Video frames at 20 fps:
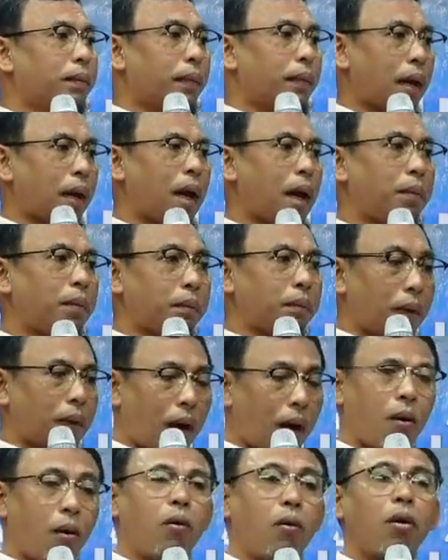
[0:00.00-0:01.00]
นะครับ
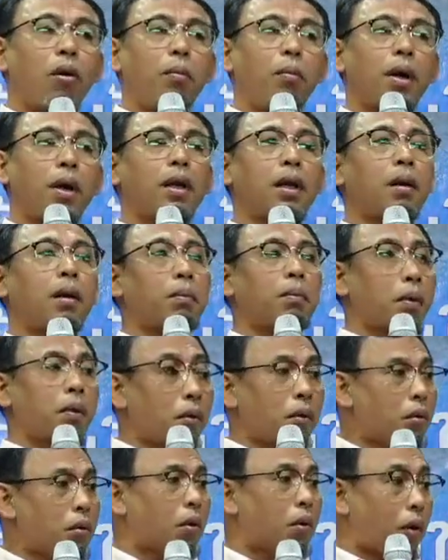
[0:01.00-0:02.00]
เขาก็เหมือนกับ
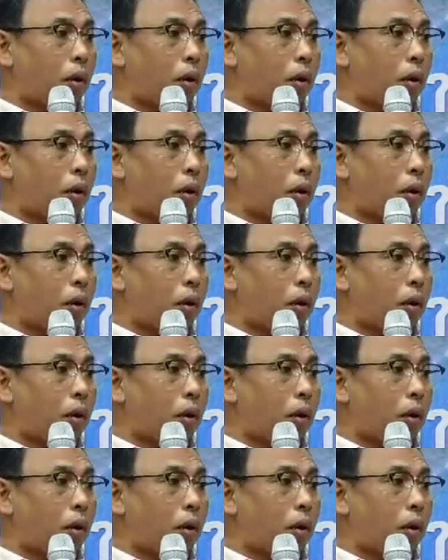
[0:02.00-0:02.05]
ลูก